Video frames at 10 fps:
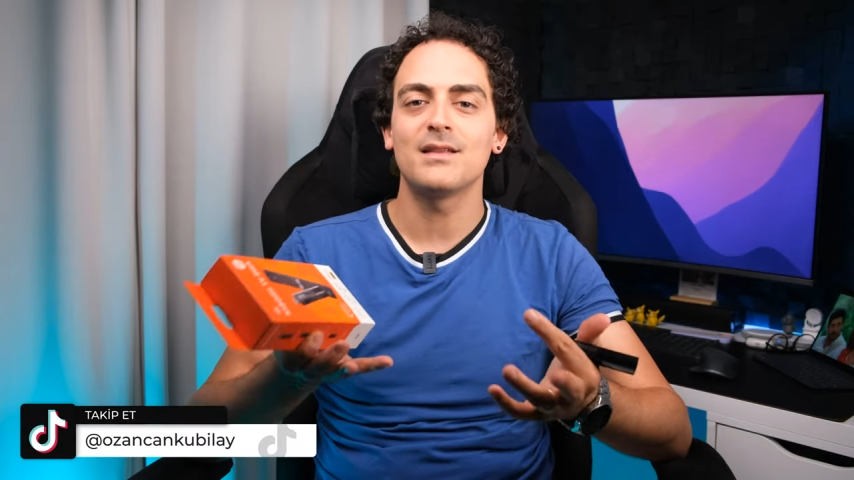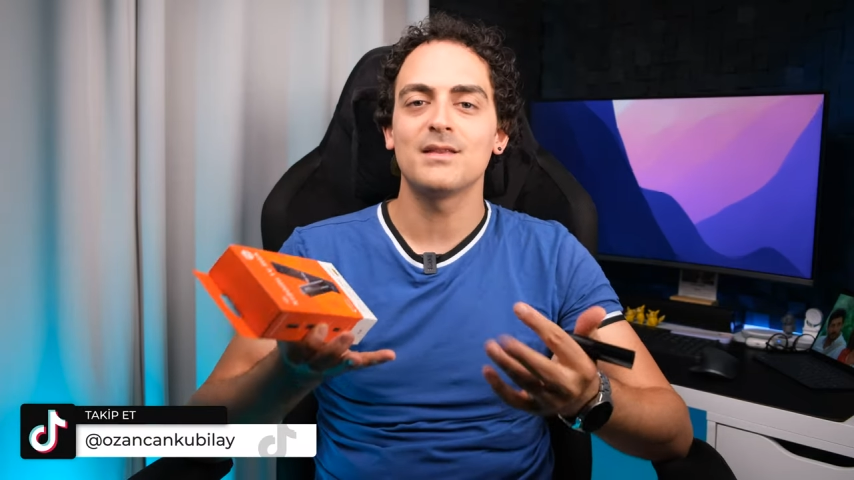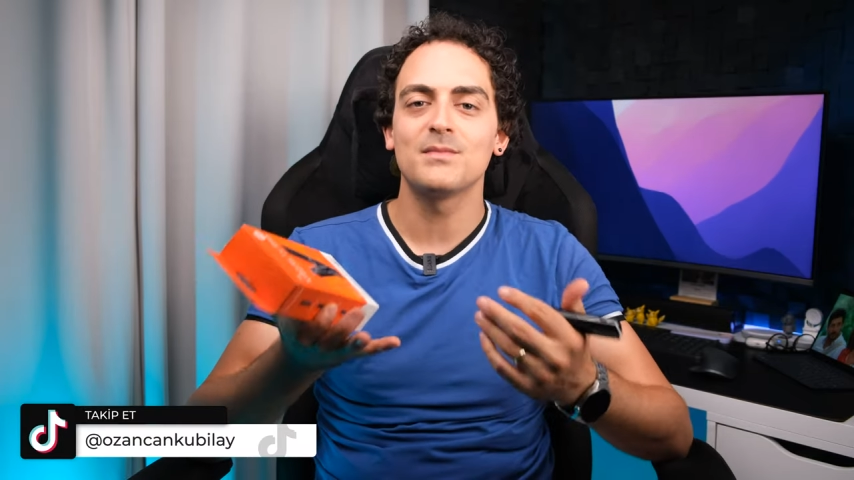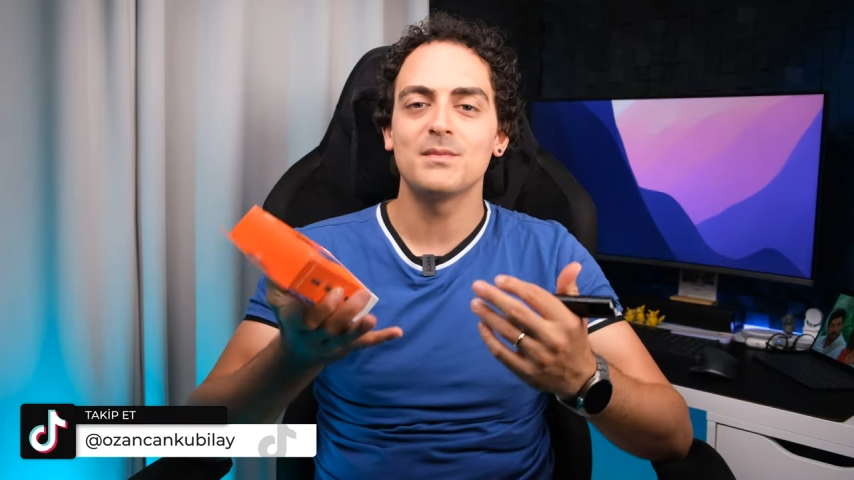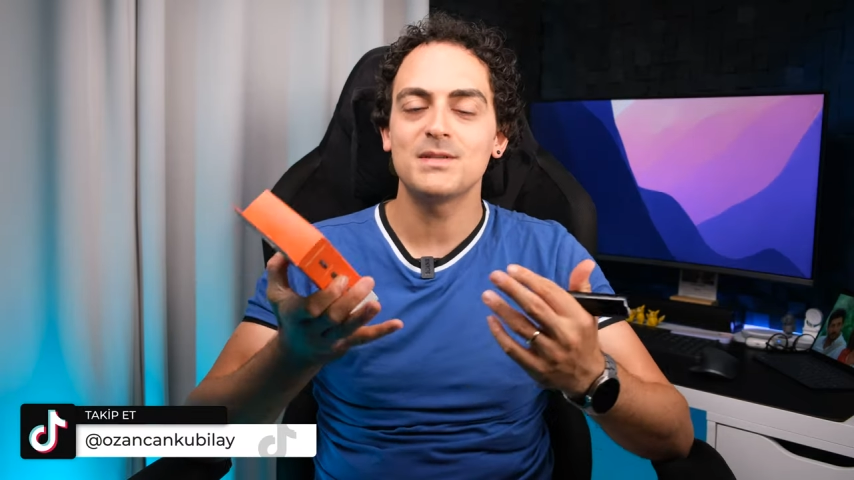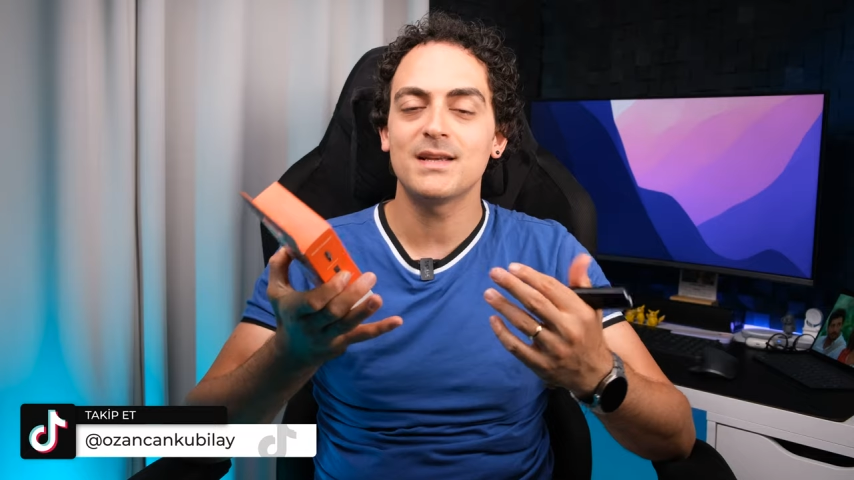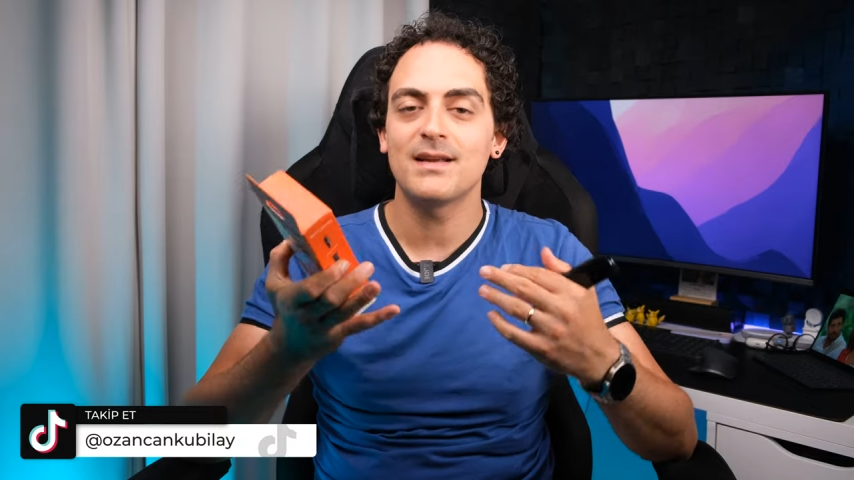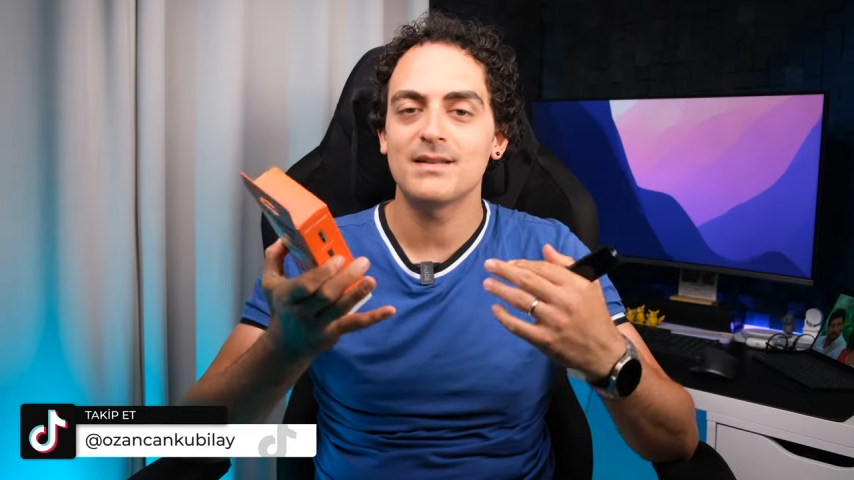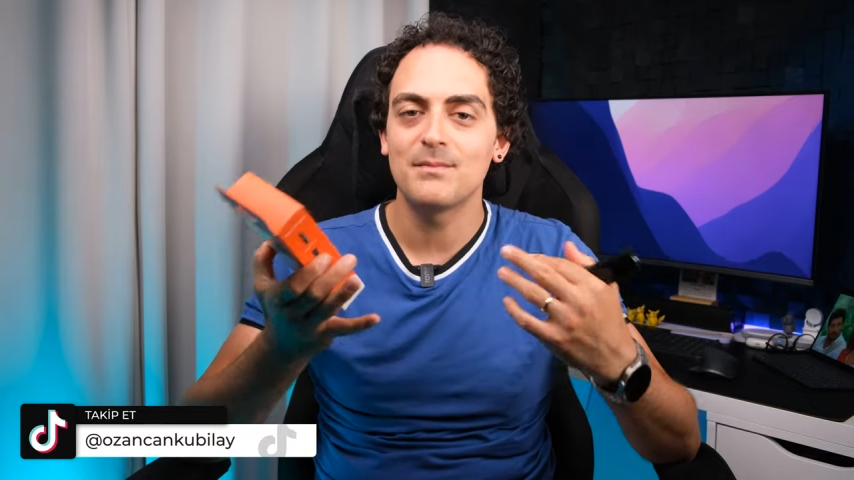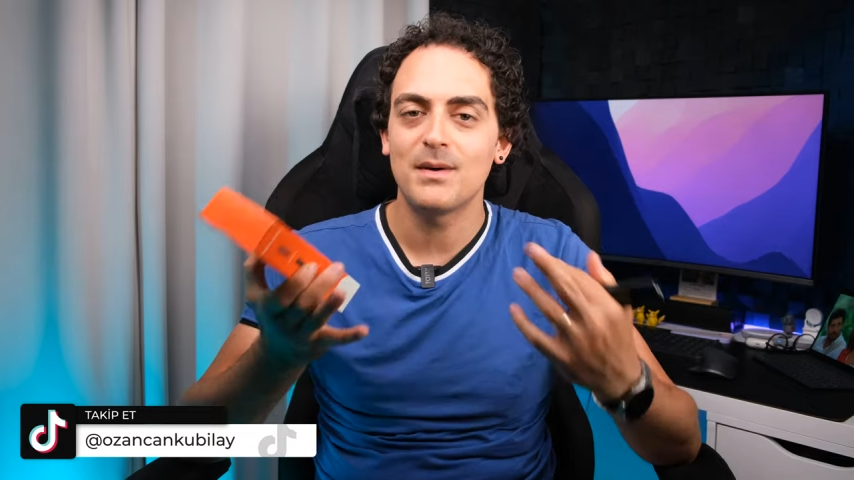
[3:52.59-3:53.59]
anlamda bir
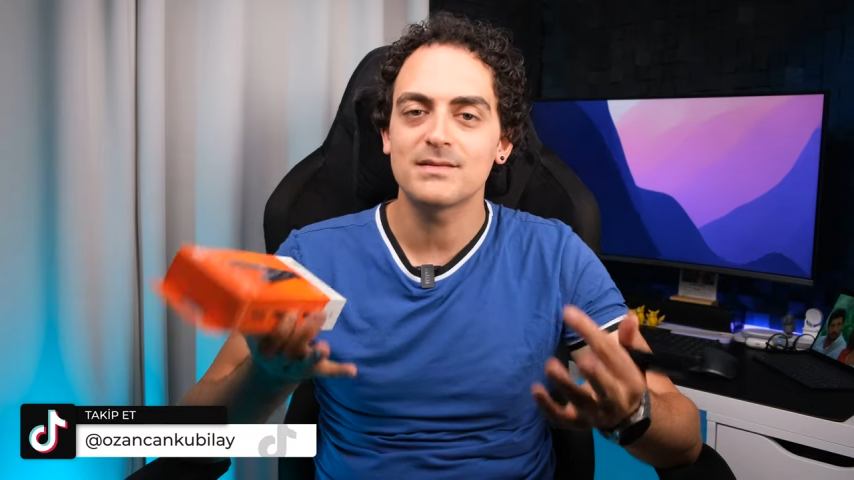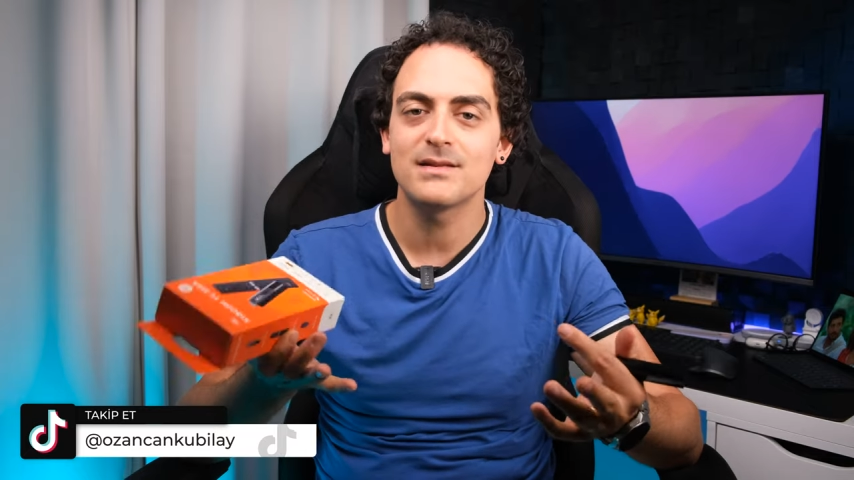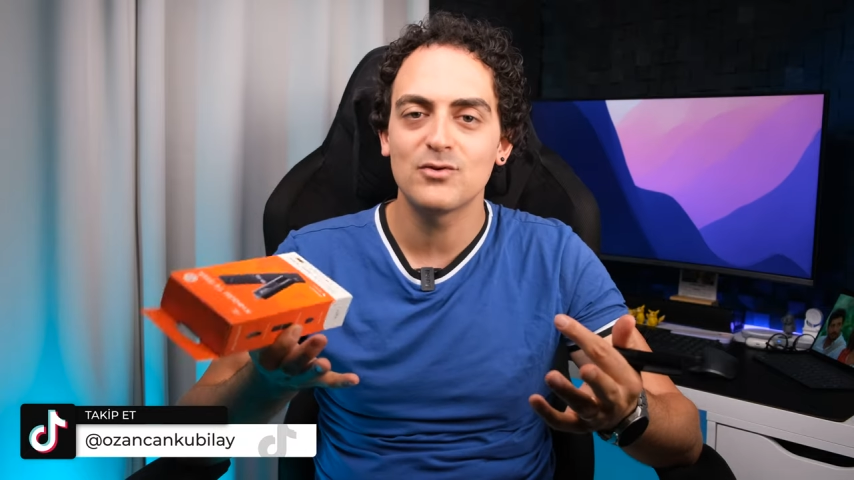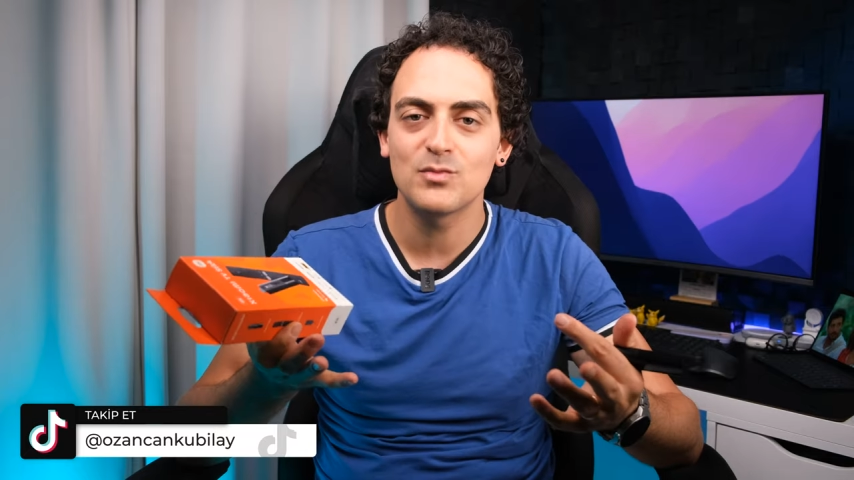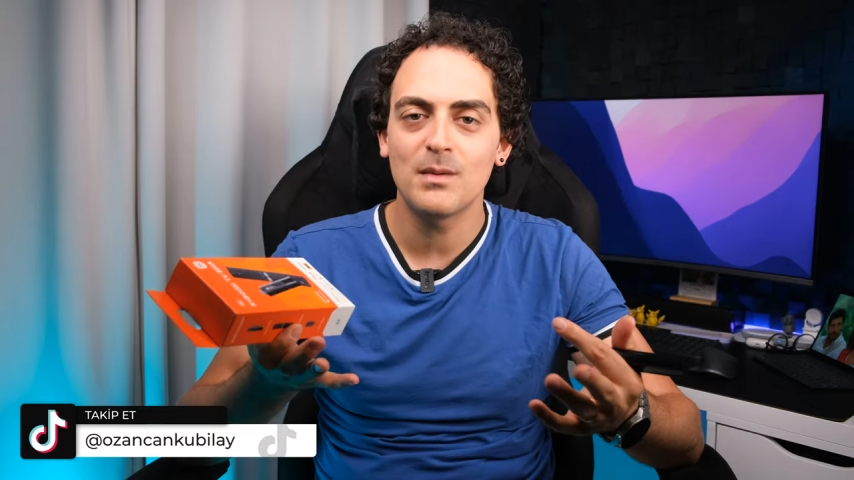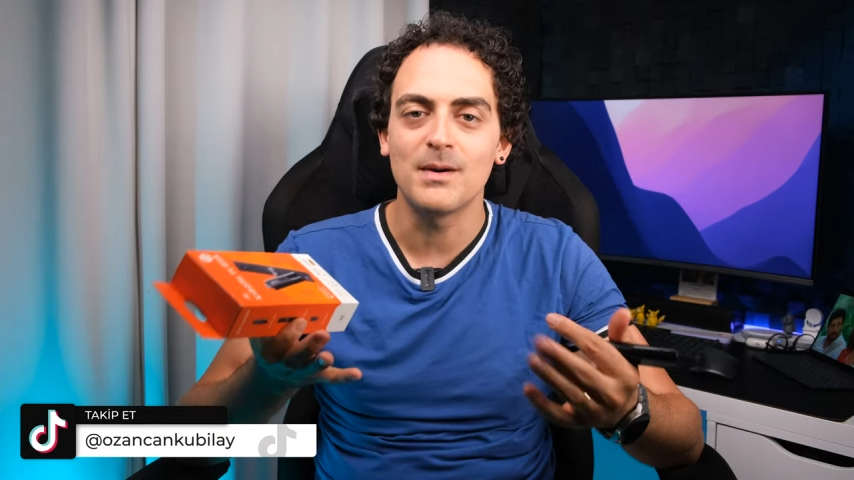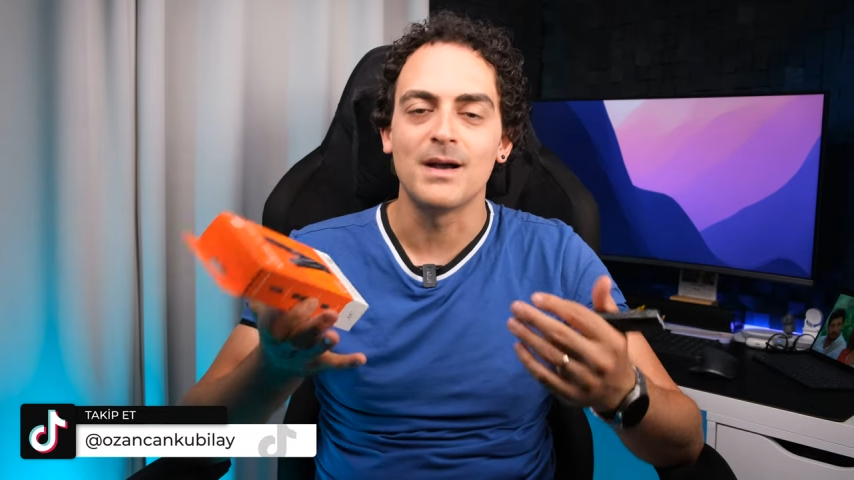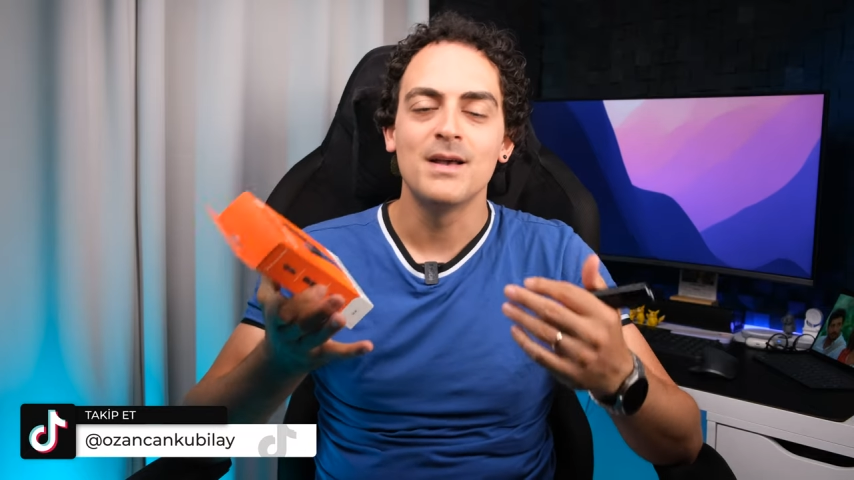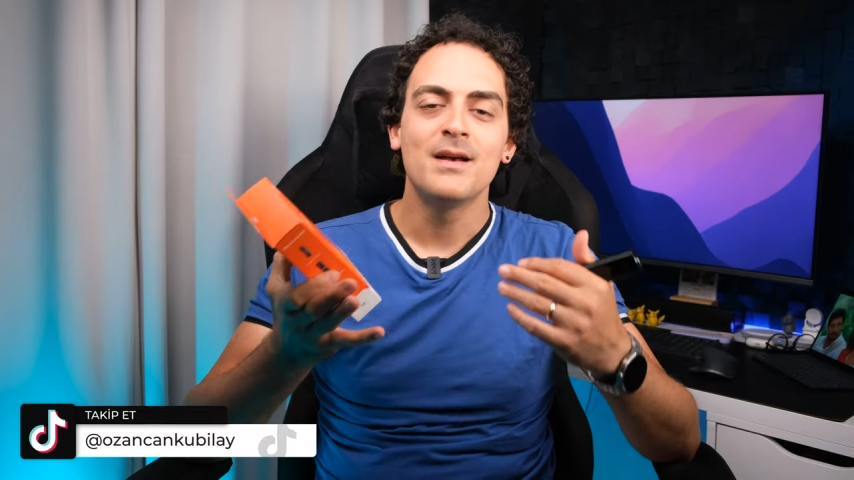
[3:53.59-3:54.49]
şeylerden bahsediyorum ama